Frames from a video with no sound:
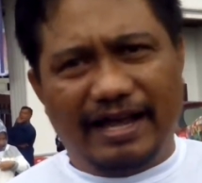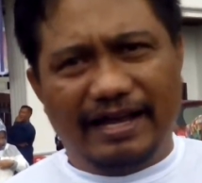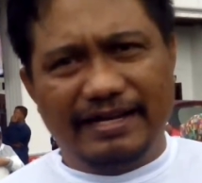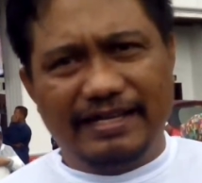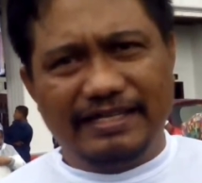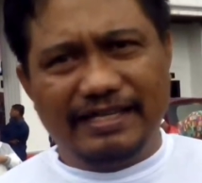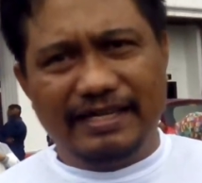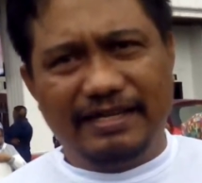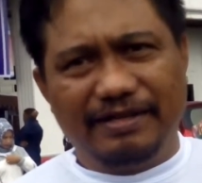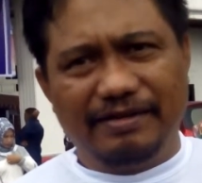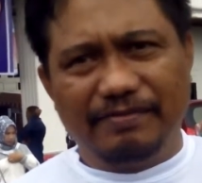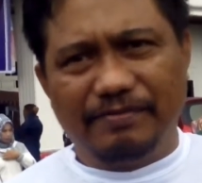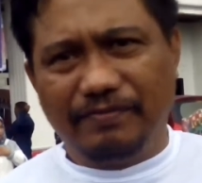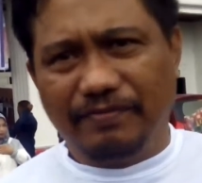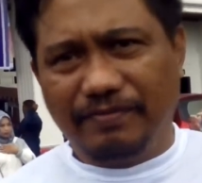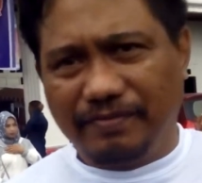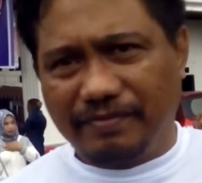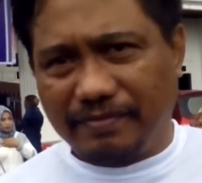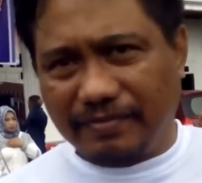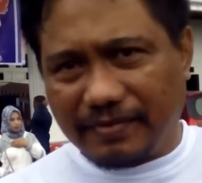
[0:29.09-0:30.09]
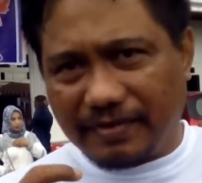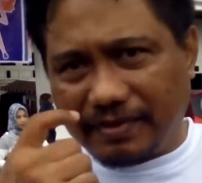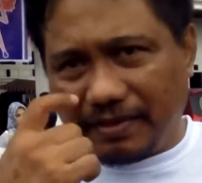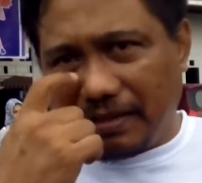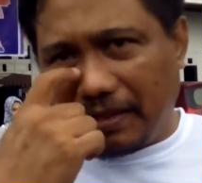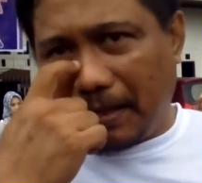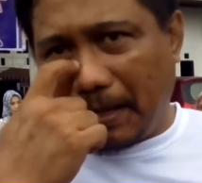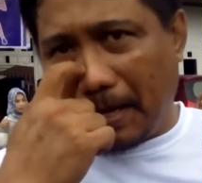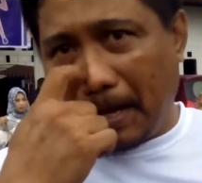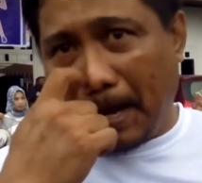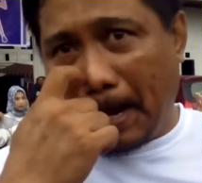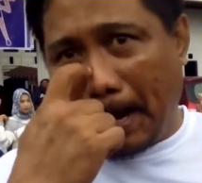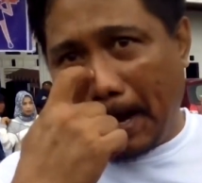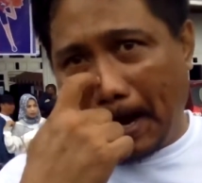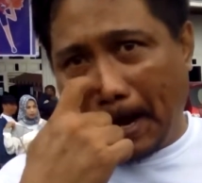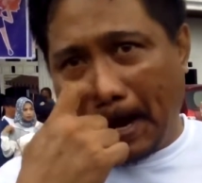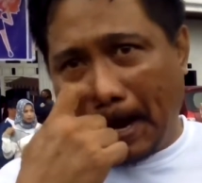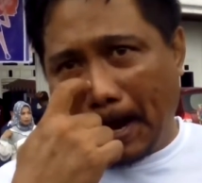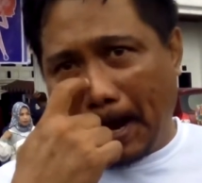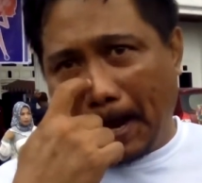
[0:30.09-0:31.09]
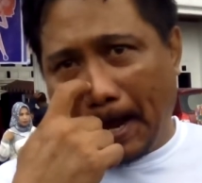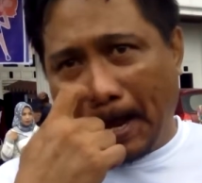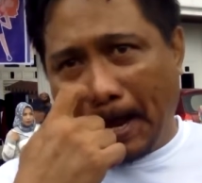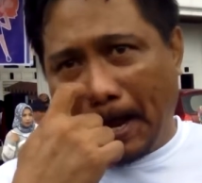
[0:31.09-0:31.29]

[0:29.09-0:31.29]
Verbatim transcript: Harapannya untuk Partai Perindo ke depan apa, Pak?